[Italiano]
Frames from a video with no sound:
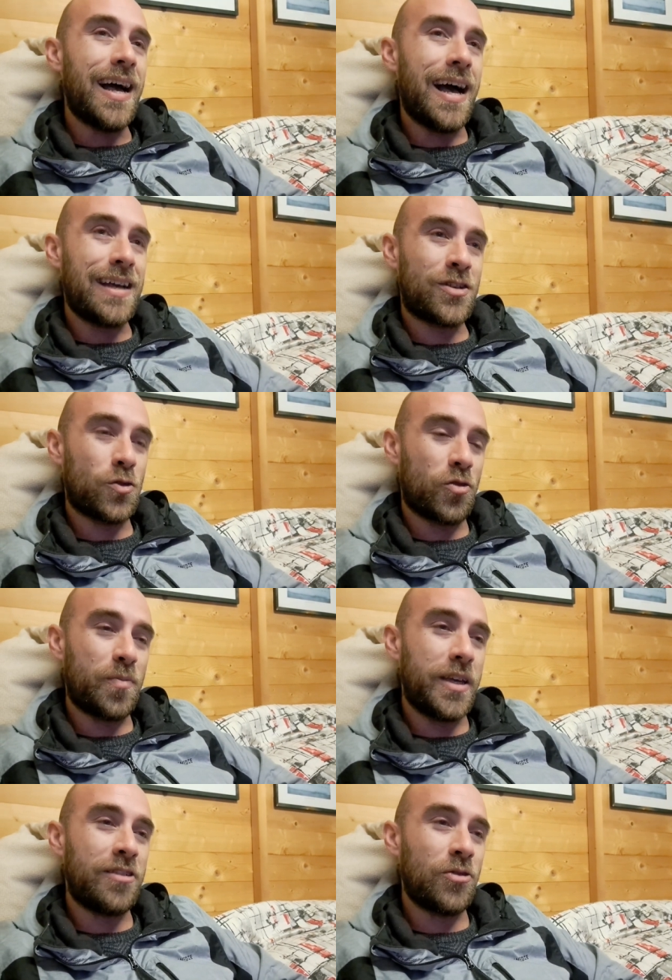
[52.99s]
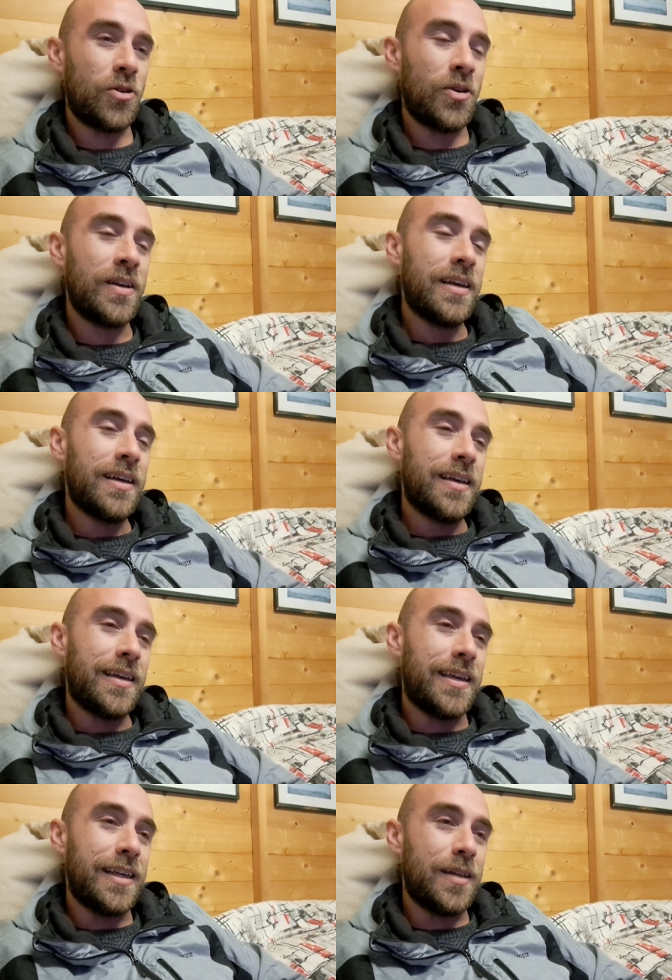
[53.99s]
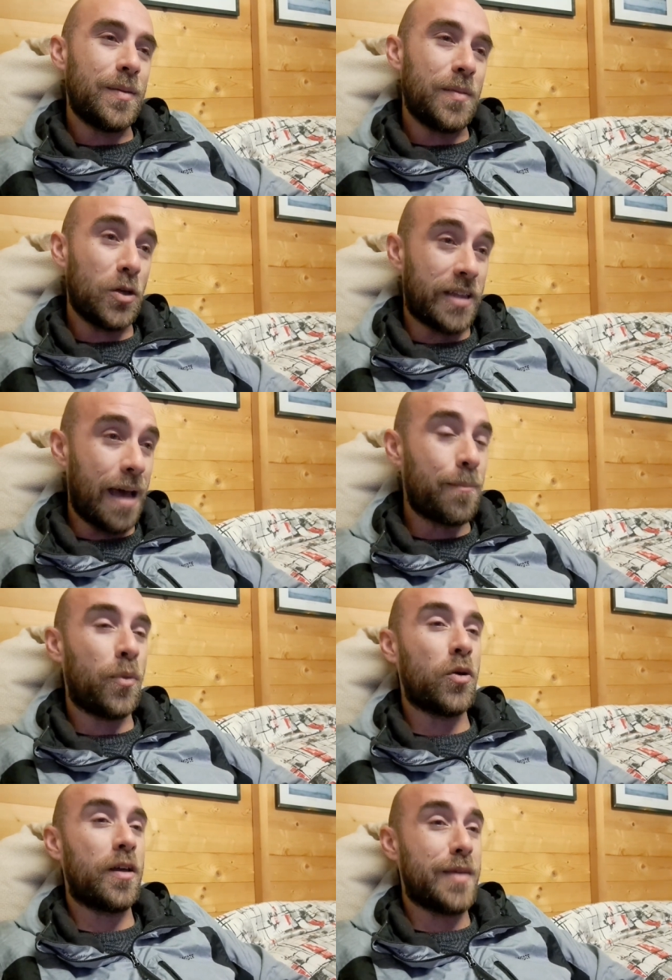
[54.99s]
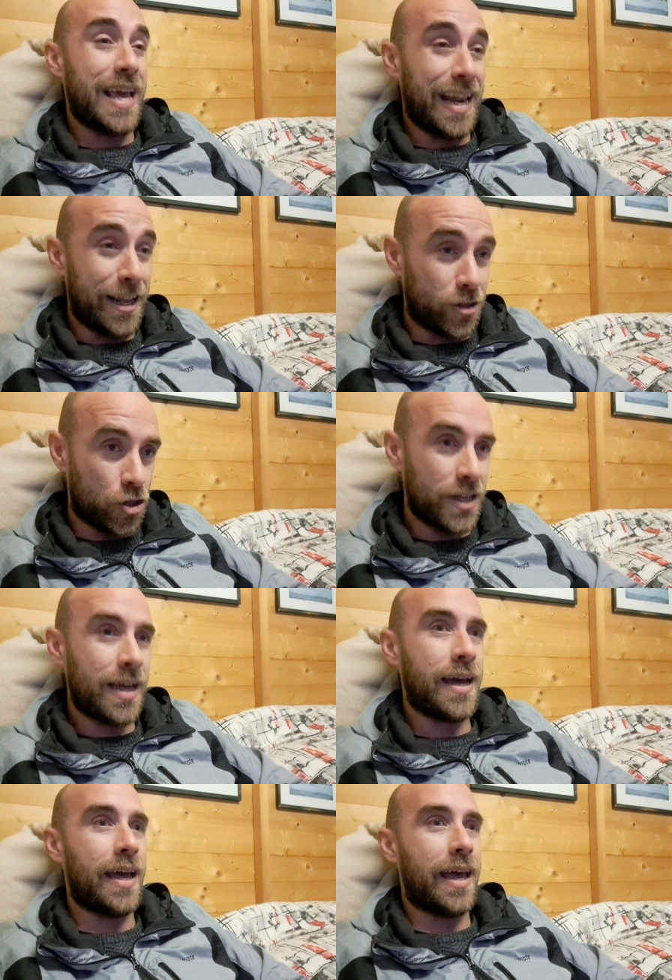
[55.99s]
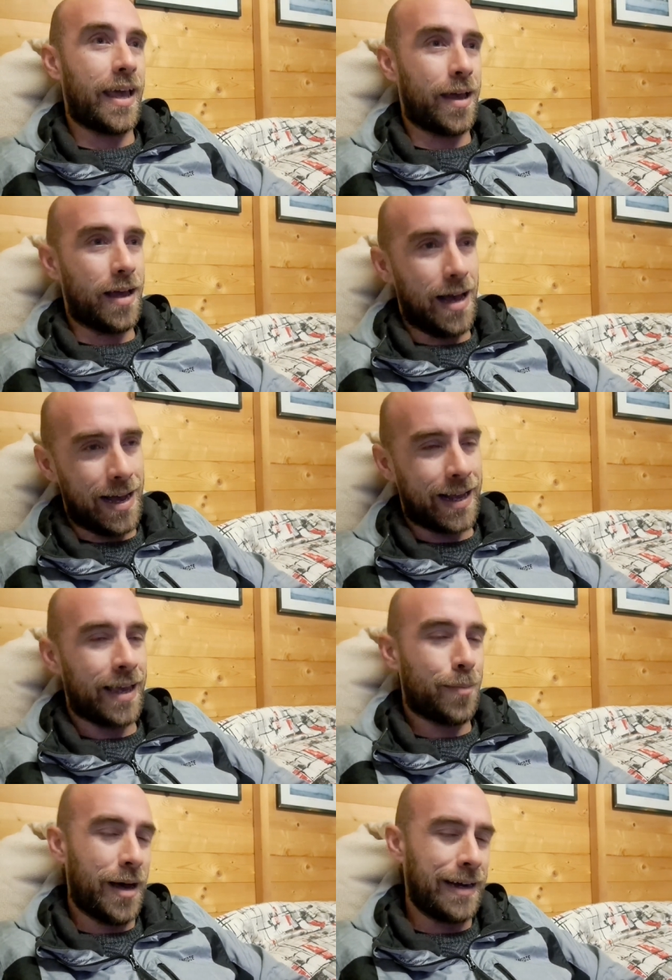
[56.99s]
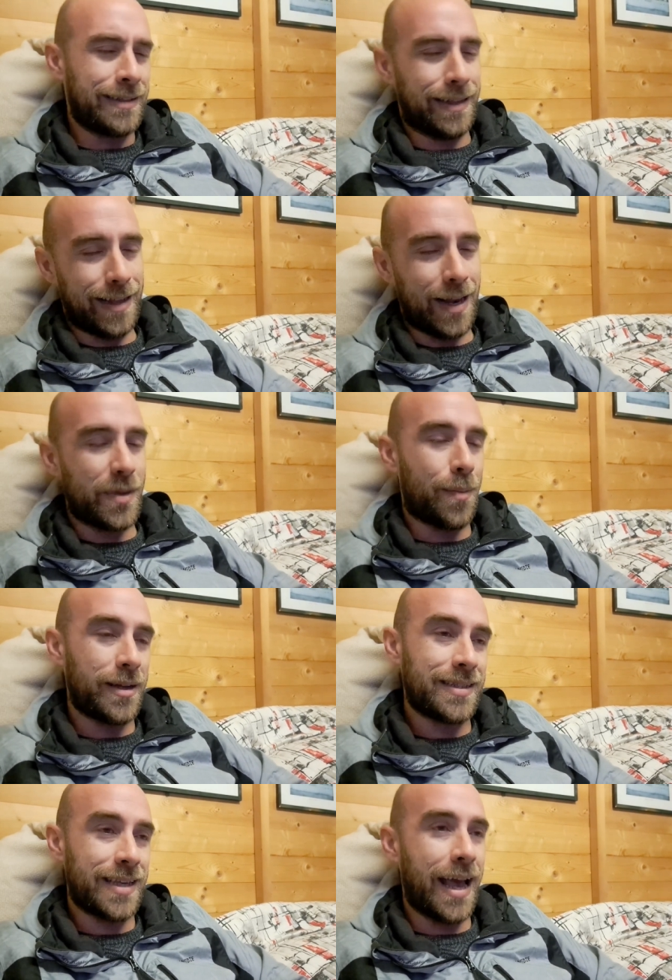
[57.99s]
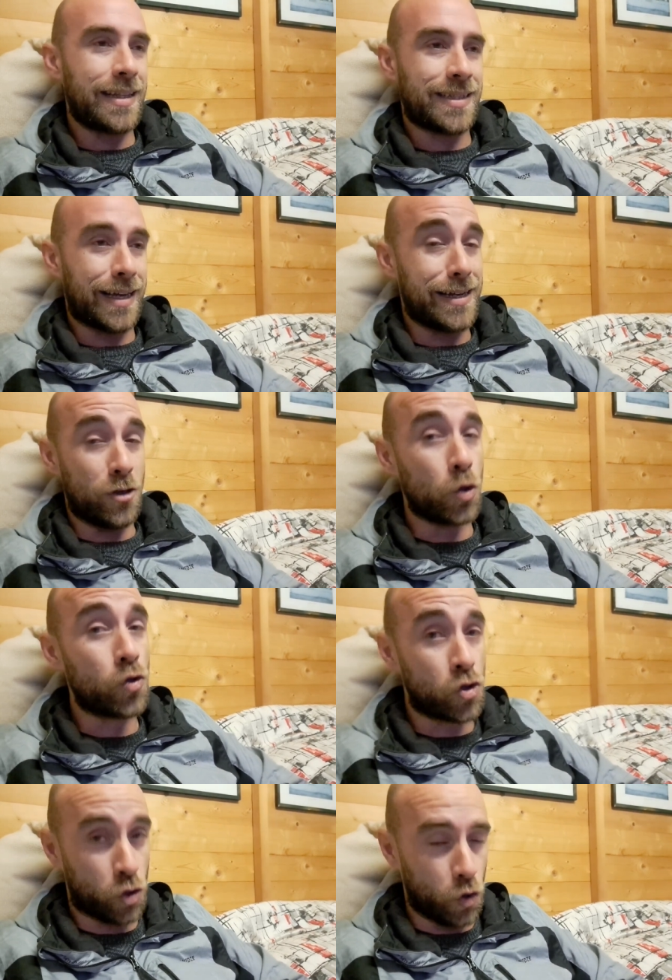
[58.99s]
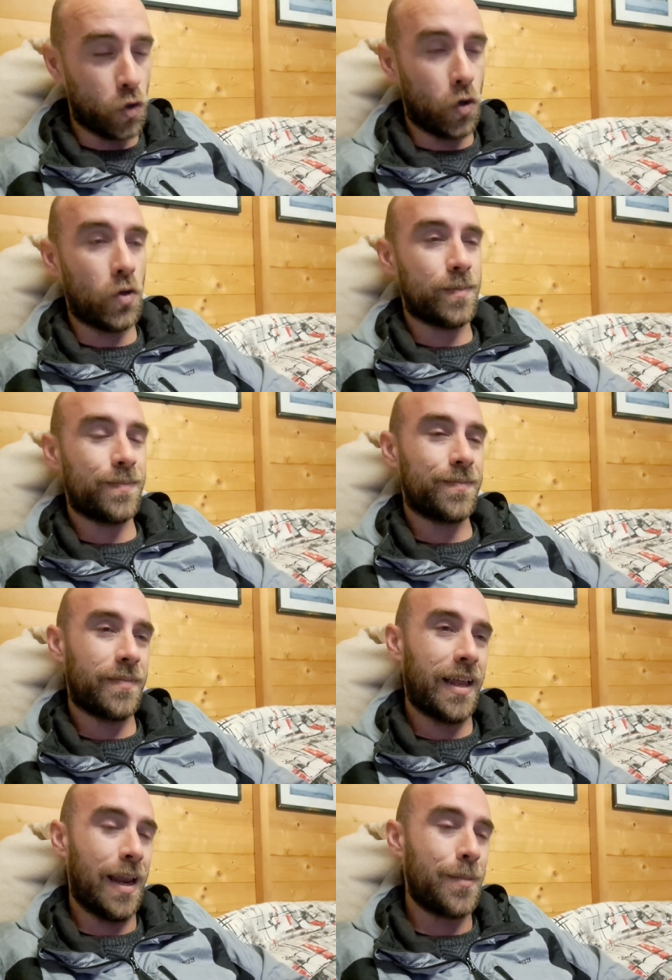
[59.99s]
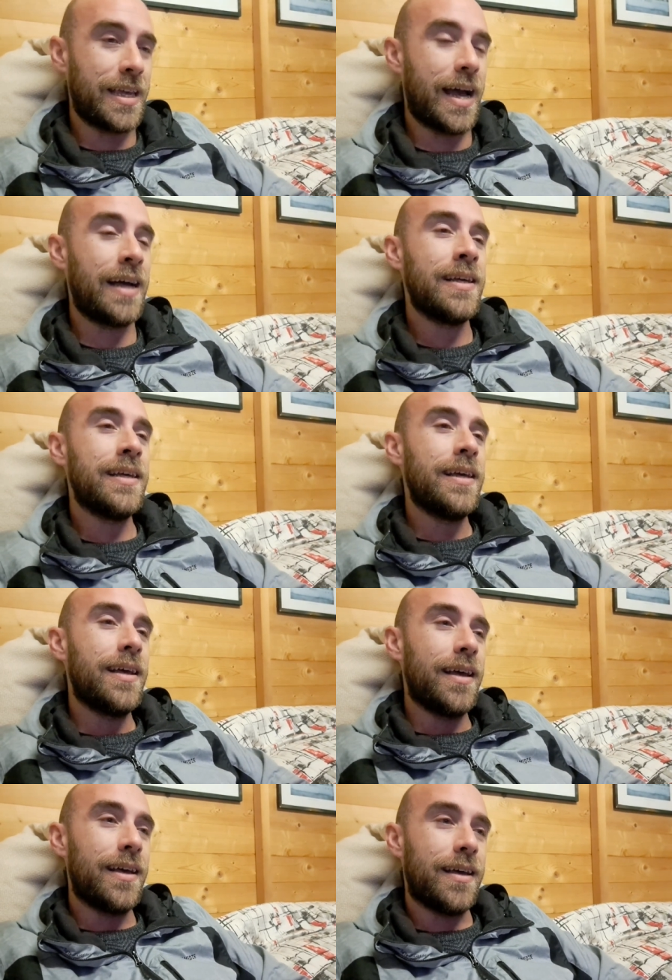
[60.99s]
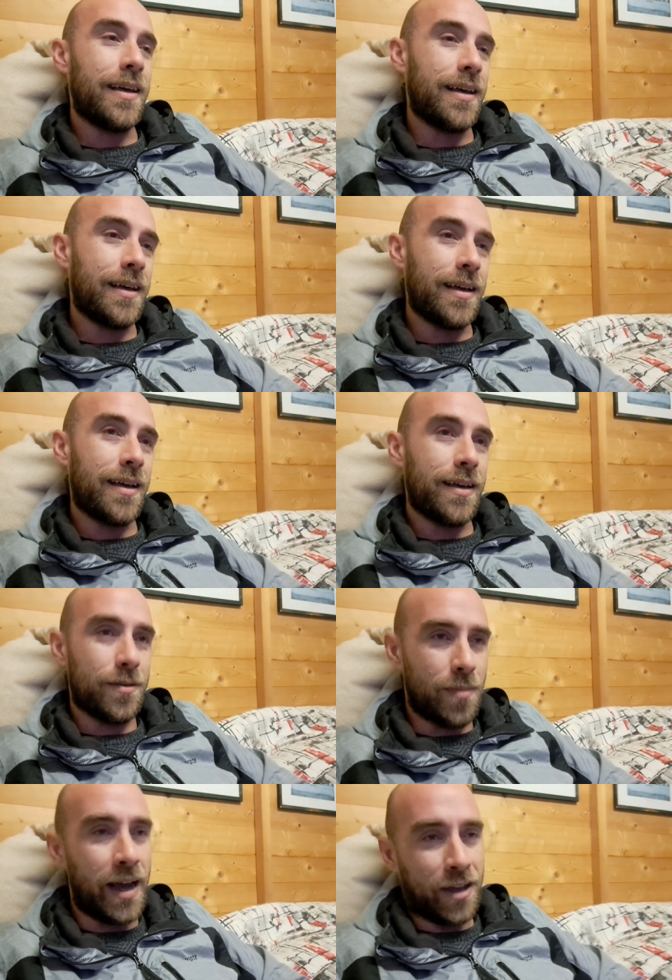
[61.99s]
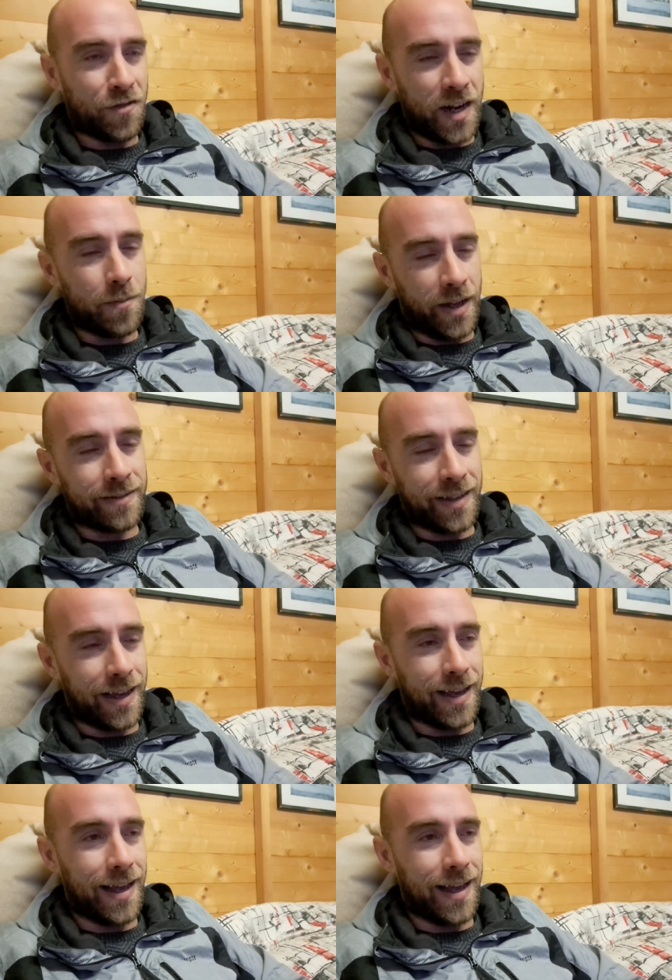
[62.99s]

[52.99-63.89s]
ha assorbito il mio tempo, le mie energie e anche parte della mia pazienza e non solo della mia, eh, ma che finalmente